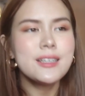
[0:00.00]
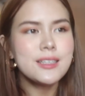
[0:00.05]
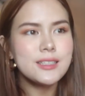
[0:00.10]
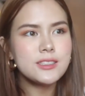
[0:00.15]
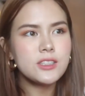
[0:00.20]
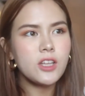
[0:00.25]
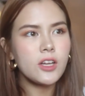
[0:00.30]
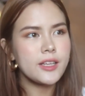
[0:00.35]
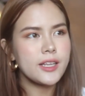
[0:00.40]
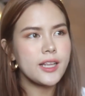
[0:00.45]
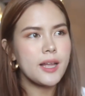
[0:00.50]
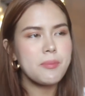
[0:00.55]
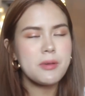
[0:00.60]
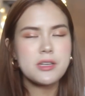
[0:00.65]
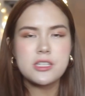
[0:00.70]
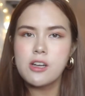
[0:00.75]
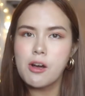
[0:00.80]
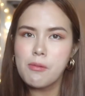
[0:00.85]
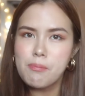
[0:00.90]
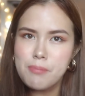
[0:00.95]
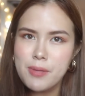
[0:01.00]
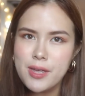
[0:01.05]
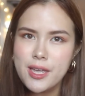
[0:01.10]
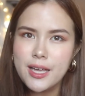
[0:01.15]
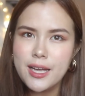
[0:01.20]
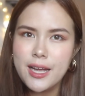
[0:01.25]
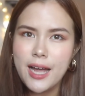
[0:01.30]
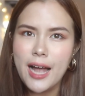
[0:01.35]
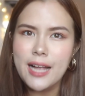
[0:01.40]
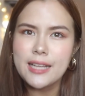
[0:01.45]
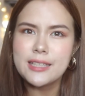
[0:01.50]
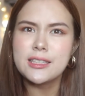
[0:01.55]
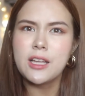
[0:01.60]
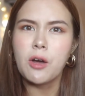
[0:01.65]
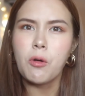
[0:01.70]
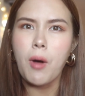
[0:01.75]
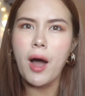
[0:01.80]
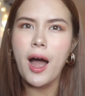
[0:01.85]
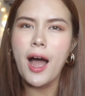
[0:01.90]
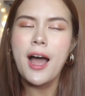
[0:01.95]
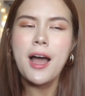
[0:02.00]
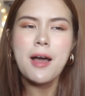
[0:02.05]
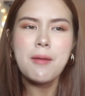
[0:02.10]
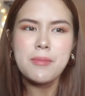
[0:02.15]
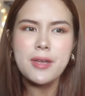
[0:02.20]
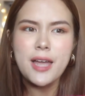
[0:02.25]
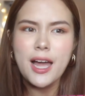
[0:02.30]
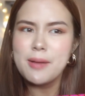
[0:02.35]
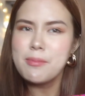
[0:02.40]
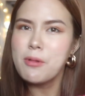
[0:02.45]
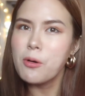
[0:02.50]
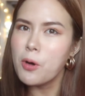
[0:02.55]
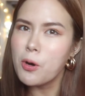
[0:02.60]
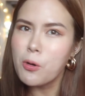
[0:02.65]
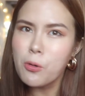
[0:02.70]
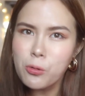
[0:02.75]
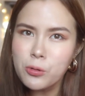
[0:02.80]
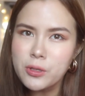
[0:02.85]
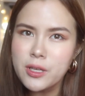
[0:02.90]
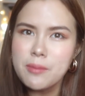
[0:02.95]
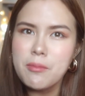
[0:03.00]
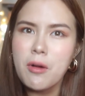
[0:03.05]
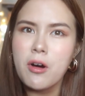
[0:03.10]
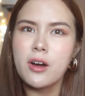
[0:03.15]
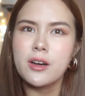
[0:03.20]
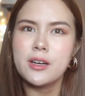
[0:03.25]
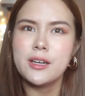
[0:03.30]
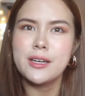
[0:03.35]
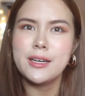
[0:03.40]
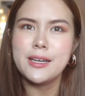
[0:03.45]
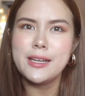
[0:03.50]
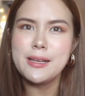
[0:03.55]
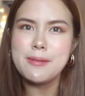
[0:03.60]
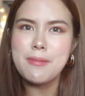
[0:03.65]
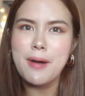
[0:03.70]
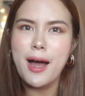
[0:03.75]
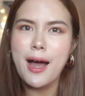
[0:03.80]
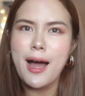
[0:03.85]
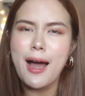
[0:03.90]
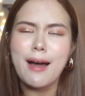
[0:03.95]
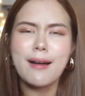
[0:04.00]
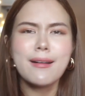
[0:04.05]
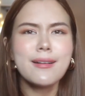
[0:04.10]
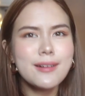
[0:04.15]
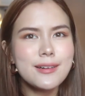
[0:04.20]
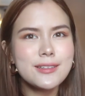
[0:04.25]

คือตอนนั้นไปช้อปปิ้งกันแต่ว่าพี่ไอซ์บอกว่าคู่นี้เหมาะกับลิลลี่มาก